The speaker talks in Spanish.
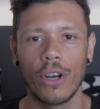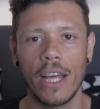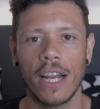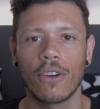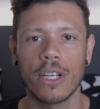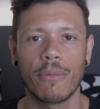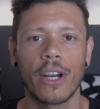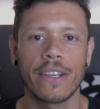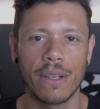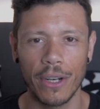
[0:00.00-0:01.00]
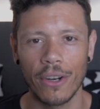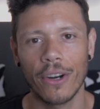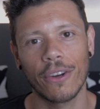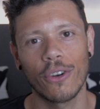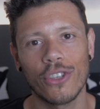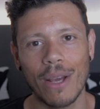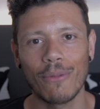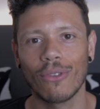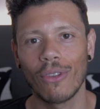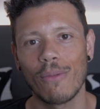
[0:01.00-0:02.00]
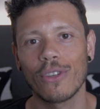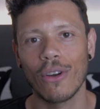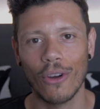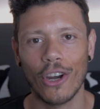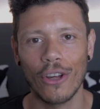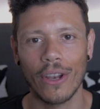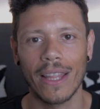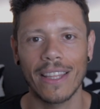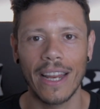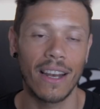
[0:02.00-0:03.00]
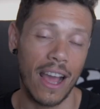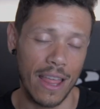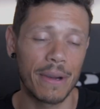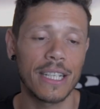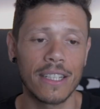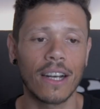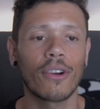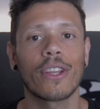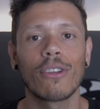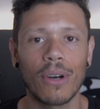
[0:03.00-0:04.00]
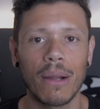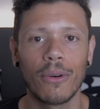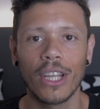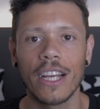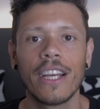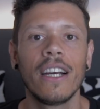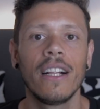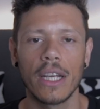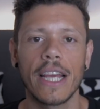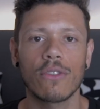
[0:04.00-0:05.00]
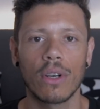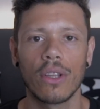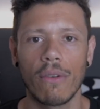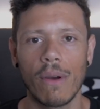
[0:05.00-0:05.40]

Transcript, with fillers: Una de las cosas por la que siempre nos reconocemos cuando vemos a un corredor de trail, además de estar corriendo por la montaña, es cuando lo